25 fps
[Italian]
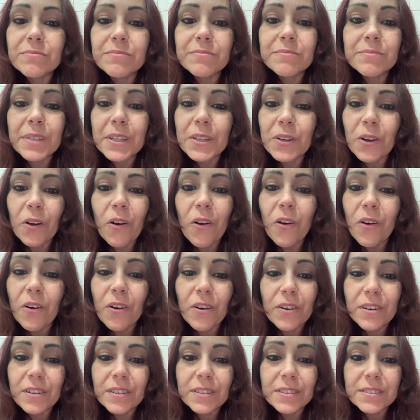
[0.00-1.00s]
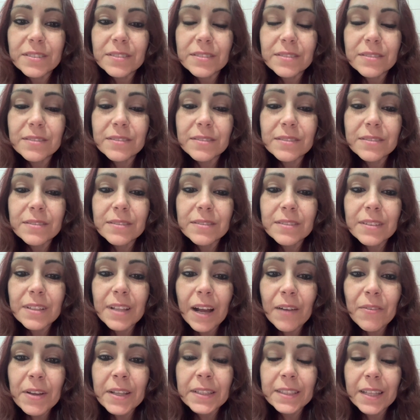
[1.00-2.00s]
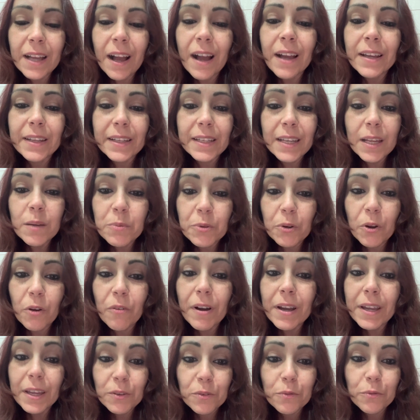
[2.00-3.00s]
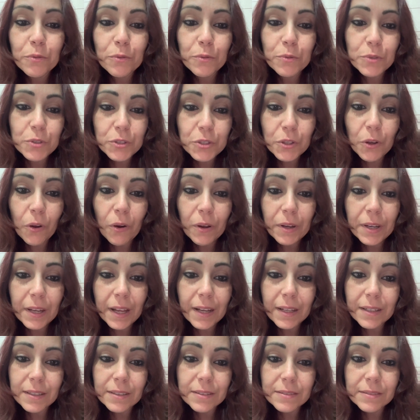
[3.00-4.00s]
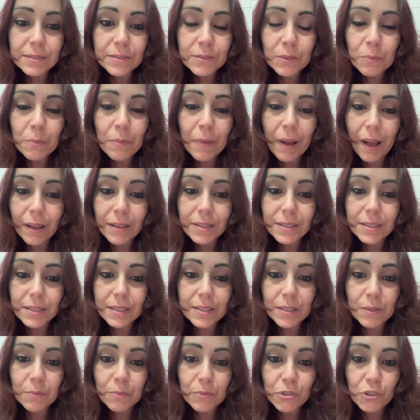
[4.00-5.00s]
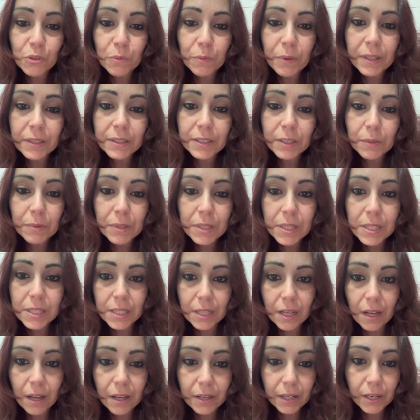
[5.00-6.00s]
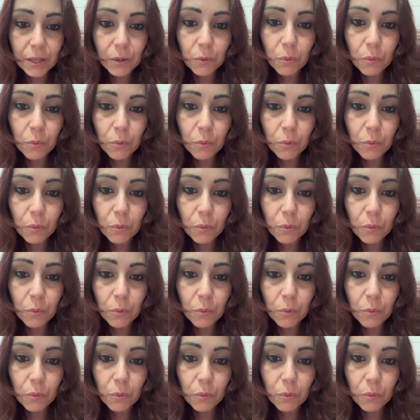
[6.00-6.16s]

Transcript: però avete anche la prova che non funziona. Non basta semplicemente pensare